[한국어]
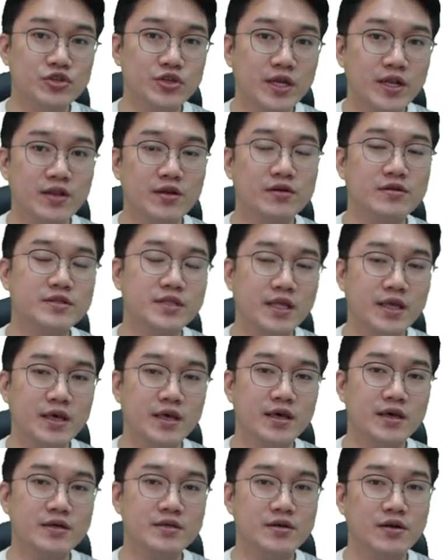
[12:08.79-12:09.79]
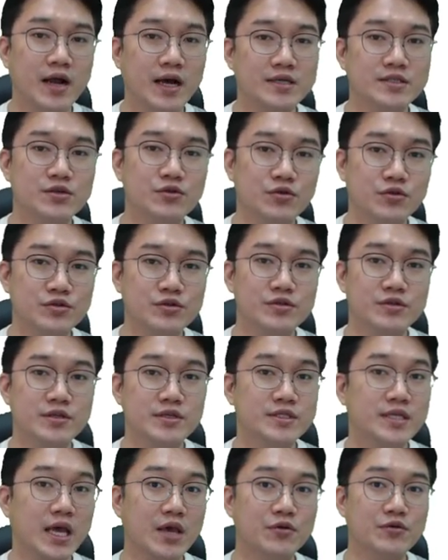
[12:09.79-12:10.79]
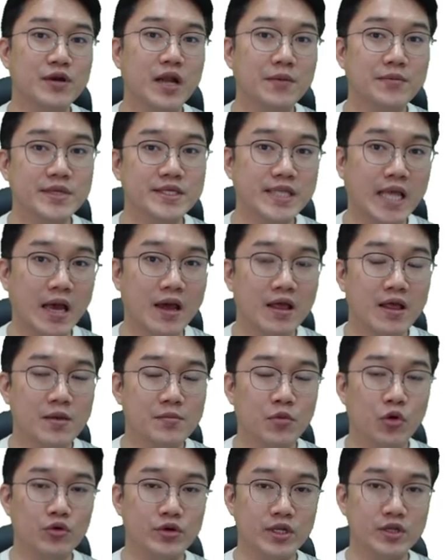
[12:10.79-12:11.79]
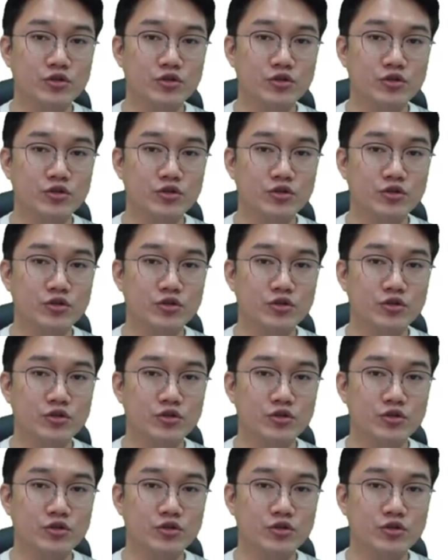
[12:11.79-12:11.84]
쉘 형태의 그런 악성 코드를 사용을 합니다 어,